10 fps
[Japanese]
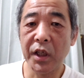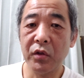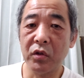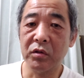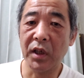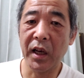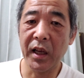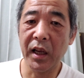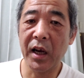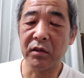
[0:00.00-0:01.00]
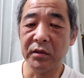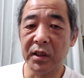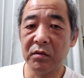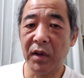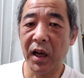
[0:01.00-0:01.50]
うせんというのがね、あるん
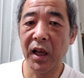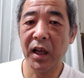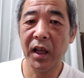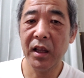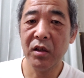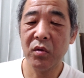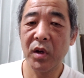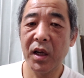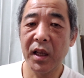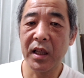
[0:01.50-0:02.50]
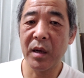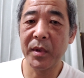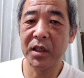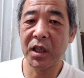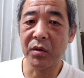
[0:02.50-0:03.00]
ですわ。それはね、
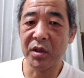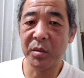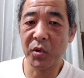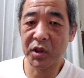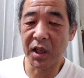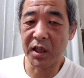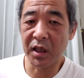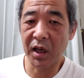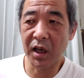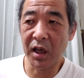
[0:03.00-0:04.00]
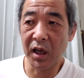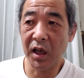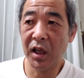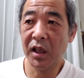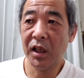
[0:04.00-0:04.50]
山口県の下関か
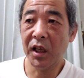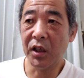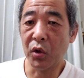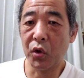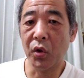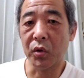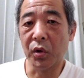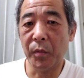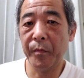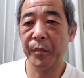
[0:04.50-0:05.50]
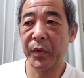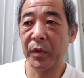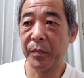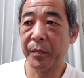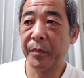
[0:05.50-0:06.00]
ら、えっと、京都。
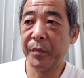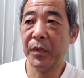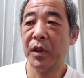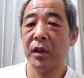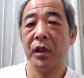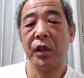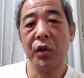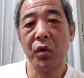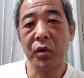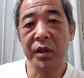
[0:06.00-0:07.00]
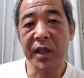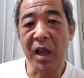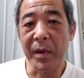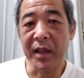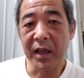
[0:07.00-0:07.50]
京都市
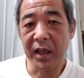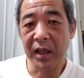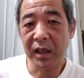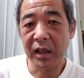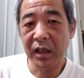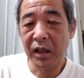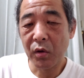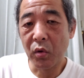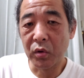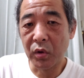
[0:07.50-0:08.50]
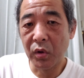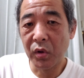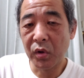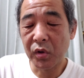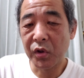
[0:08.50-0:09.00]
内までね、国
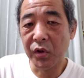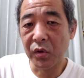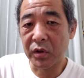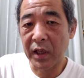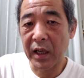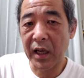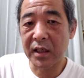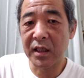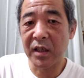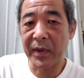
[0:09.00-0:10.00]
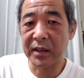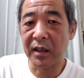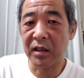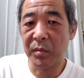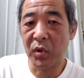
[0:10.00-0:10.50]
道きゅうごうせん走ってます
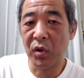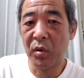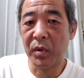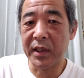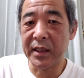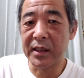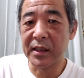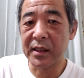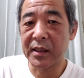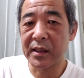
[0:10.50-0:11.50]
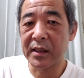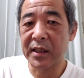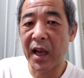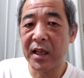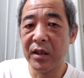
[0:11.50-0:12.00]
けれども、主に
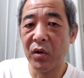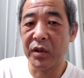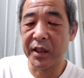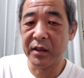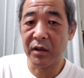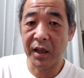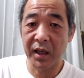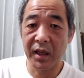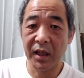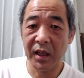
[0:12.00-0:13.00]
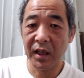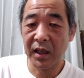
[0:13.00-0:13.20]
山陰の方ですよね。